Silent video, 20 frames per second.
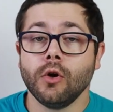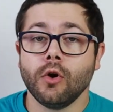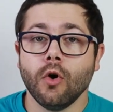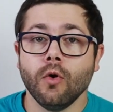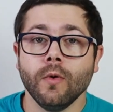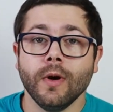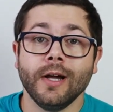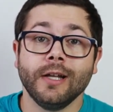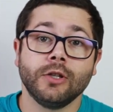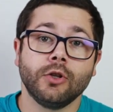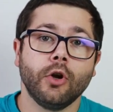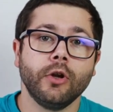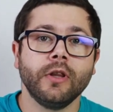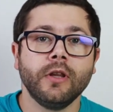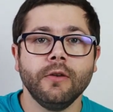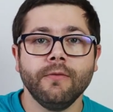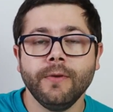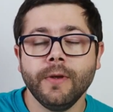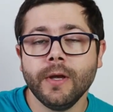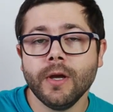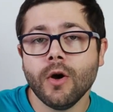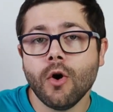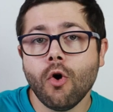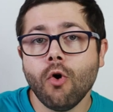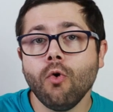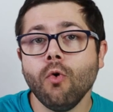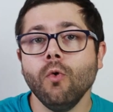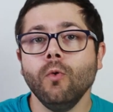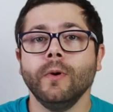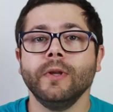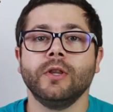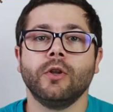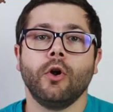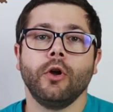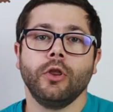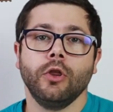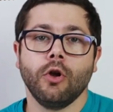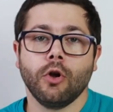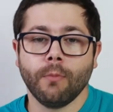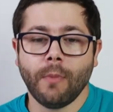com Android TV ou com um
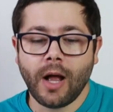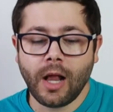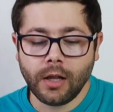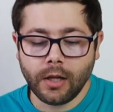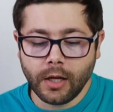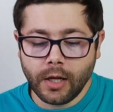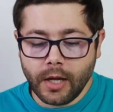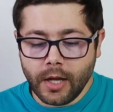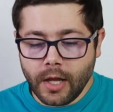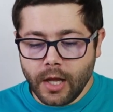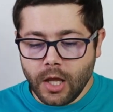Android normal.